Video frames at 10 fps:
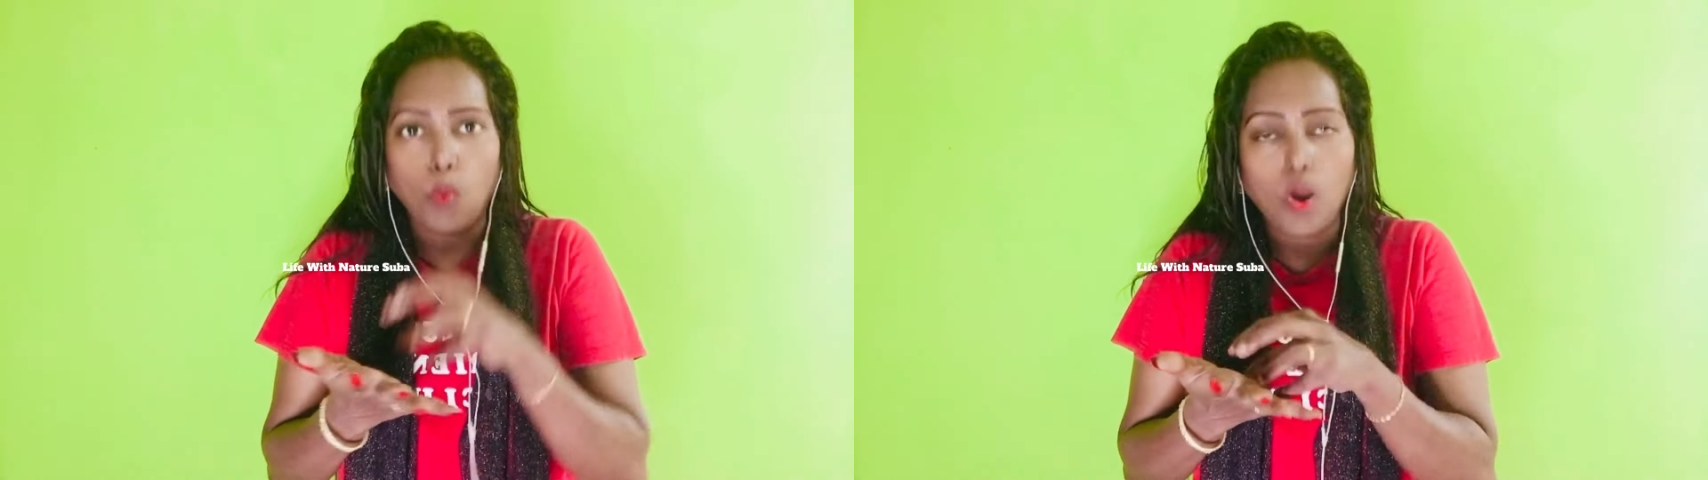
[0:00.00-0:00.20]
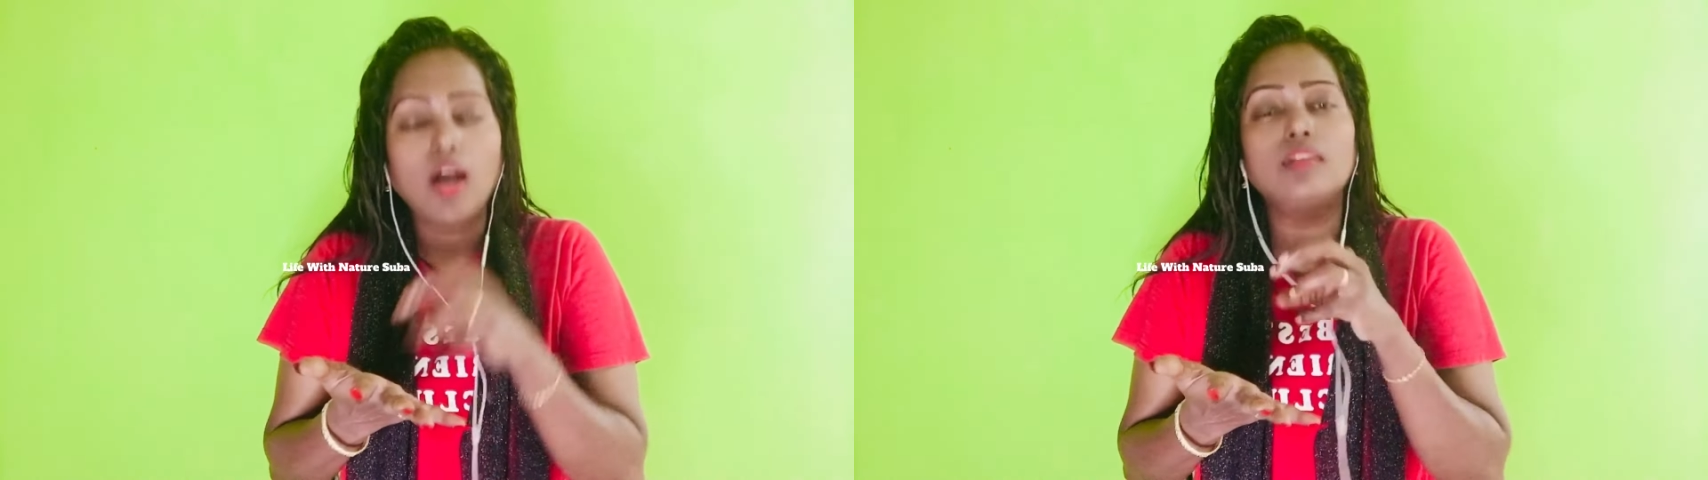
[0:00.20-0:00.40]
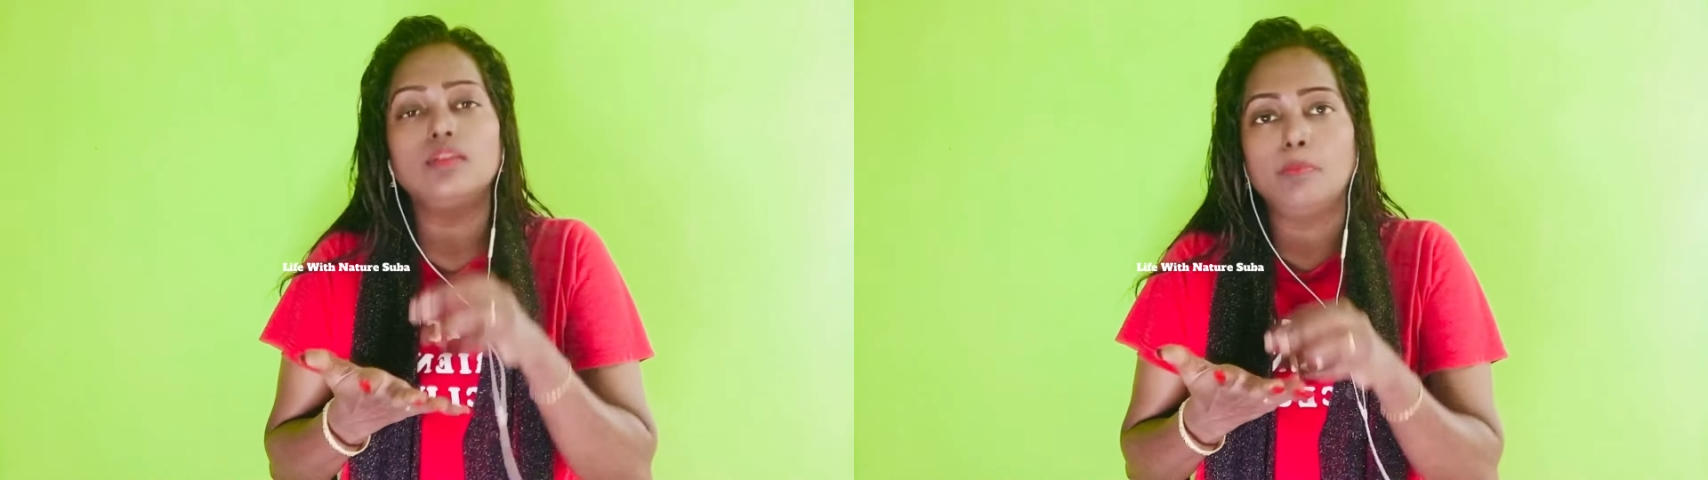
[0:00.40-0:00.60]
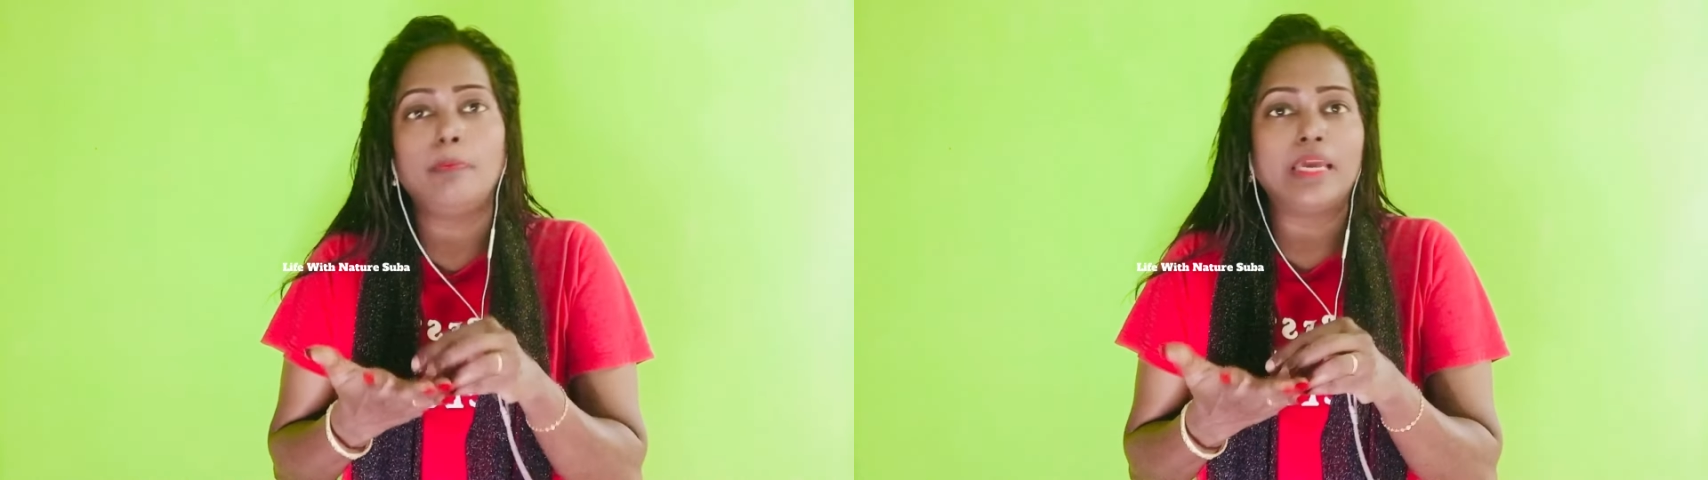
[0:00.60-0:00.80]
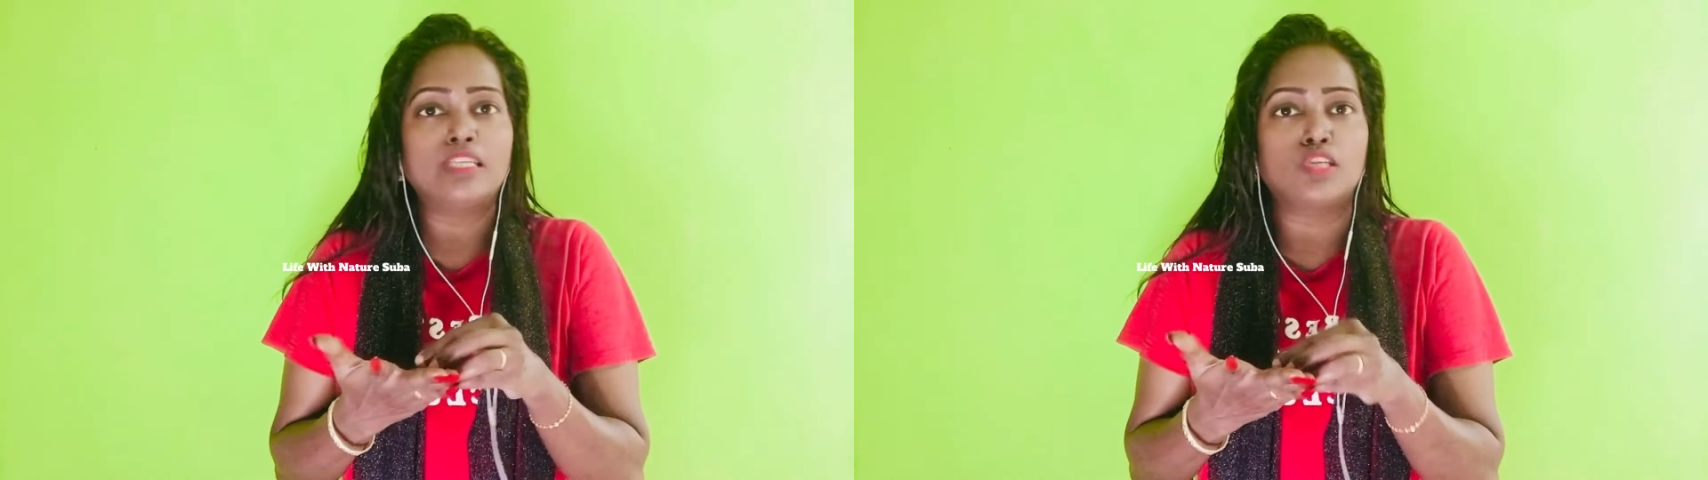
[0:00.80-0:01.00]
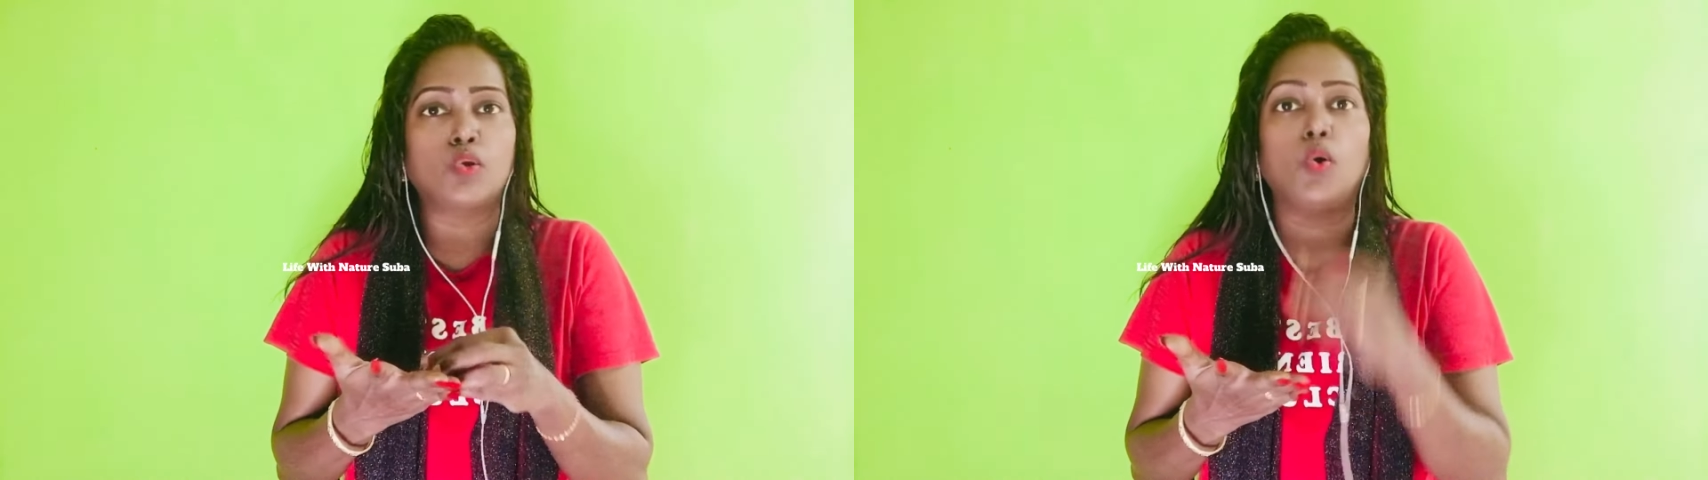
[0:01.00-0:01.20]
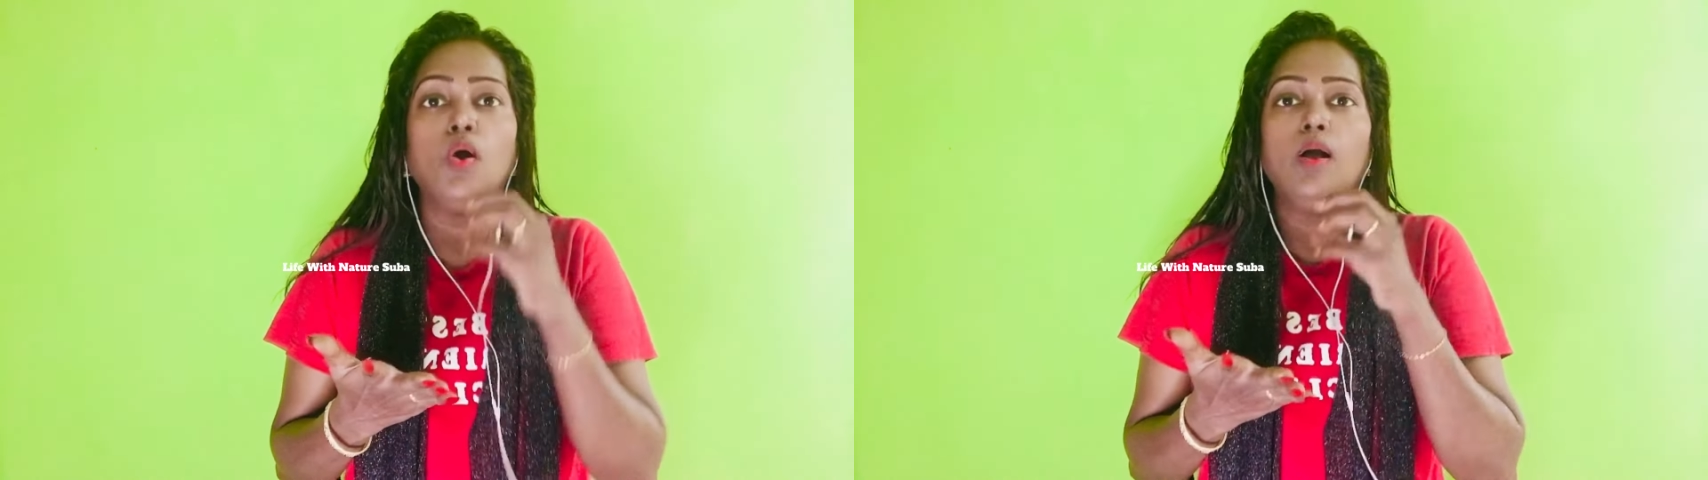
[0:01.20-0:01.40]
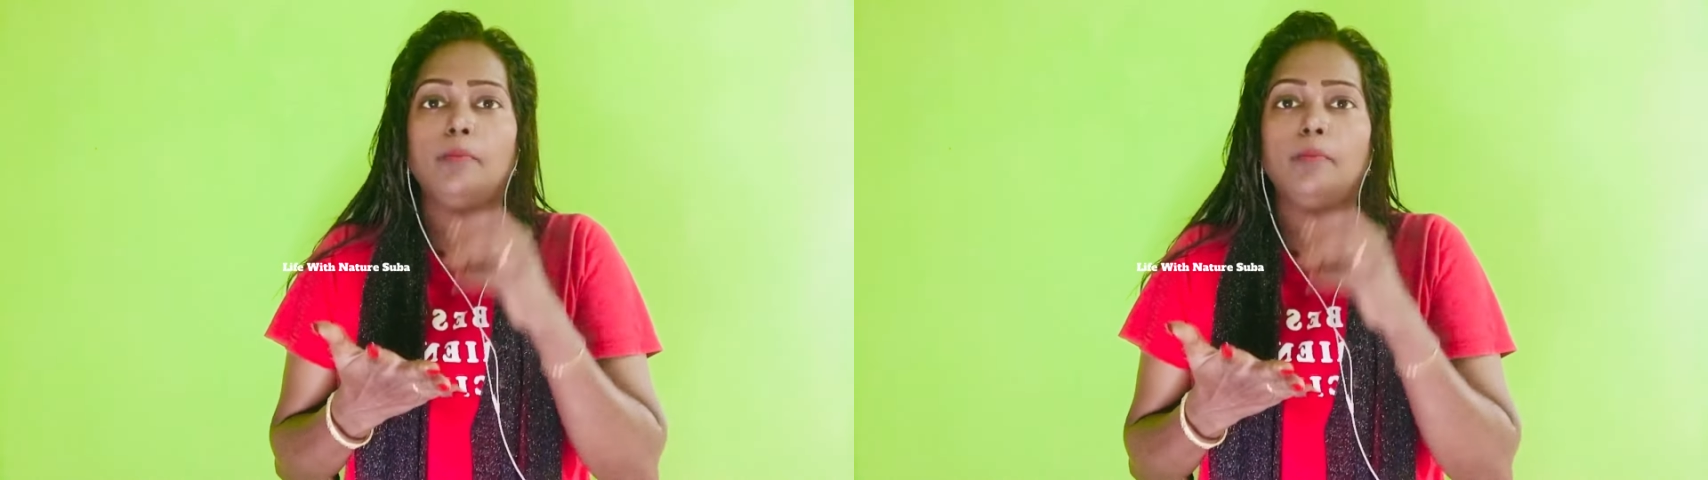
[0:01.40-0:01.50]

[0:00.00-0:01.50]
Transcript: உட்காந்து பேசணும்